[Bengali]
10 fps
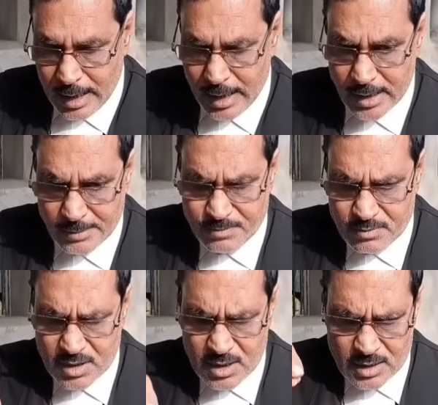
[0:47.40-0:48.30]
এই
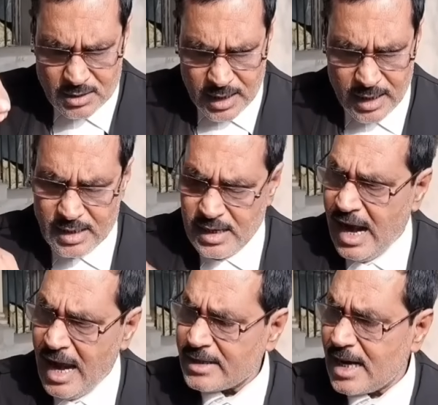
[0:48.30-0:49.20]
যে
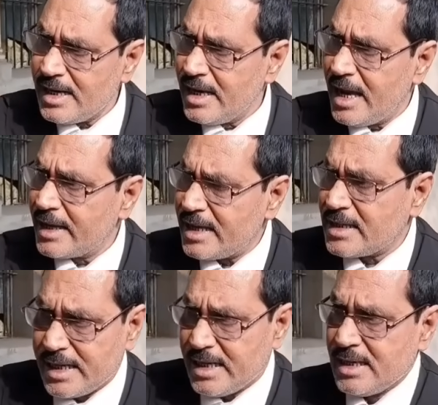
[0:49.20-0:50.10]
রায়টা নিয়ে
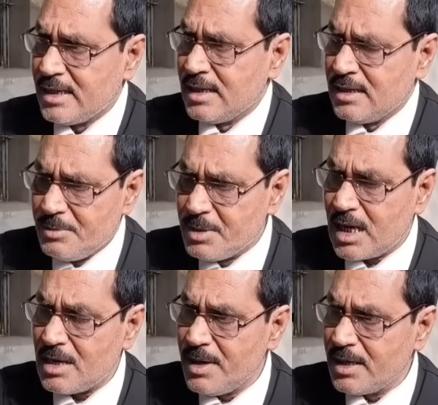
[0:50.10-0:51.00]
গেছে
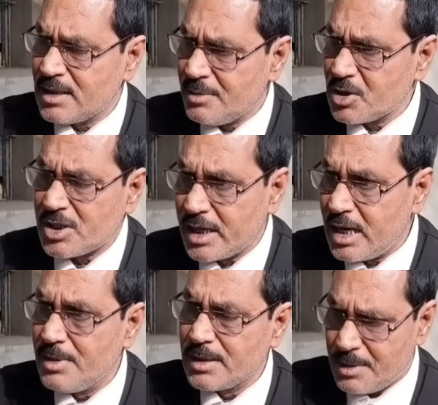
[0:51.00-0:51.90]
ডিভিশন বেঞ্চ এবং
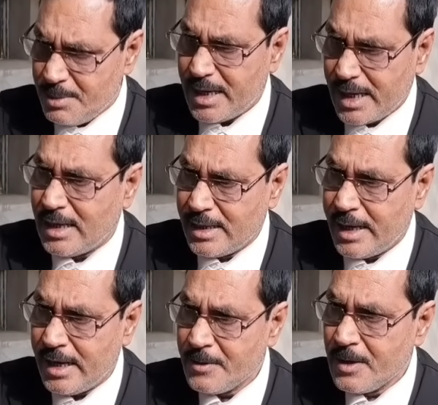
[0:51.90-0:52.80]
সিঙ্গেল বেঞ্চে মেডিকেল
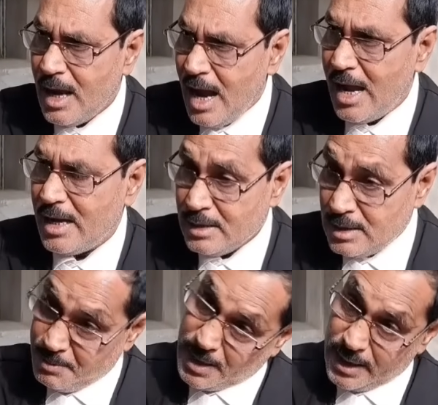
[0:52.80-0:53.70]
নিয়ে হ্যাঁ
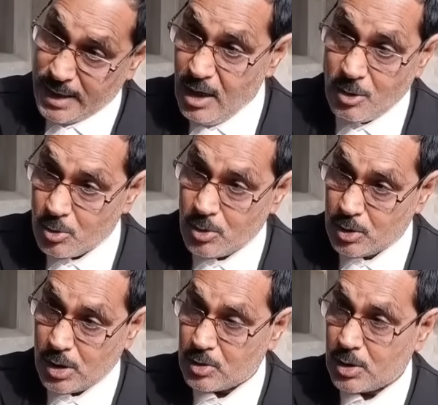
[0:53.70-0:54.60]
যে মেডিকেলেও
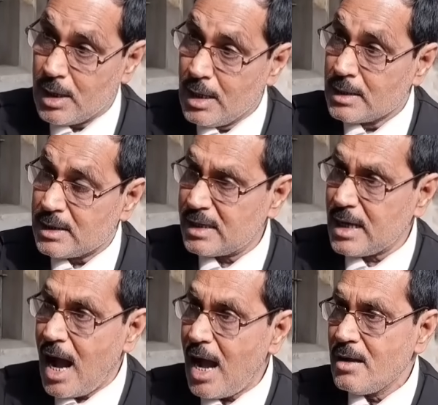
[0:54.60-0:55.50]
দুর্নীতি হচ্ছে
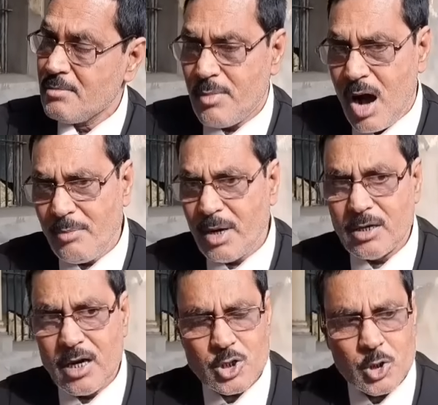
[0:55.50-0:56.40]
সেটা
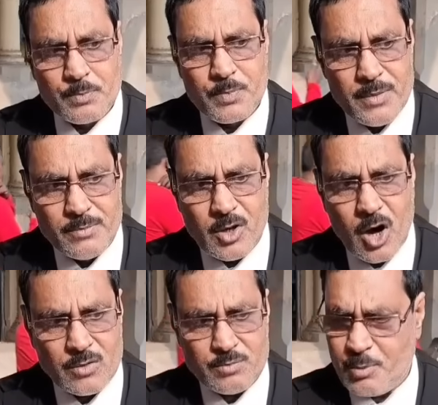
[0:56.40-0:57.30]
মহামান্য সুপ্রিম
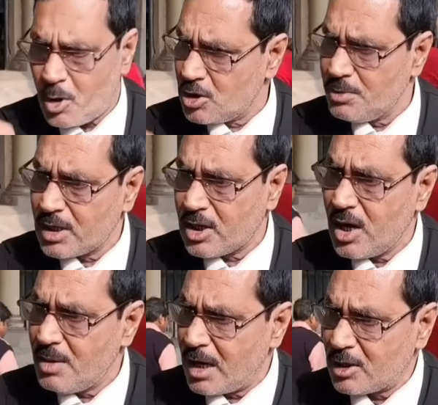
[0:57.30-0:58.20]
কোর্ট
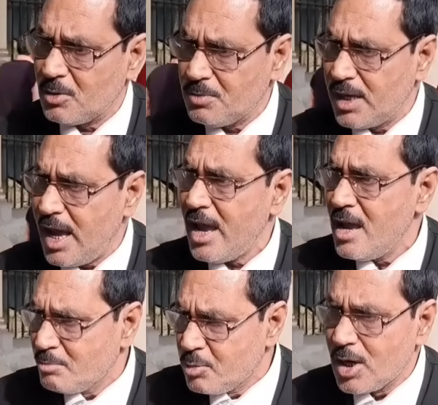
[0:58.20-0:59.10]
পর্যবেক্ষণের মাধ্যম দিয়ে
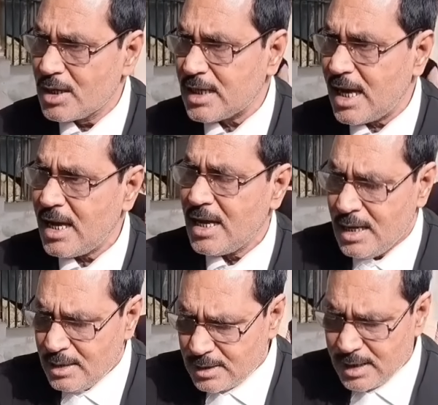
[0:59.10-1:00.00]
বলেছে
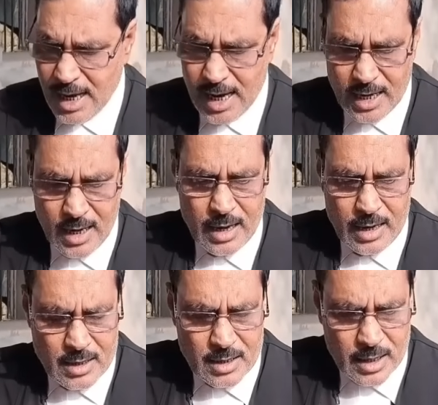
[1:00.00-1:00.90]
যে
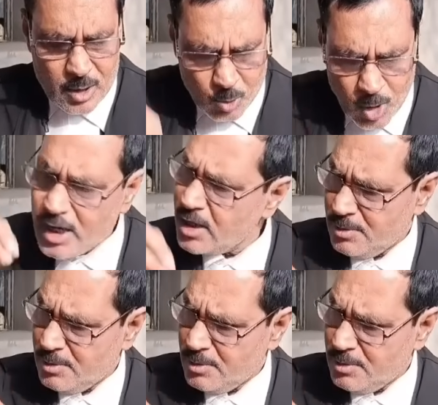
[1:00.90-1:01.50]
ওই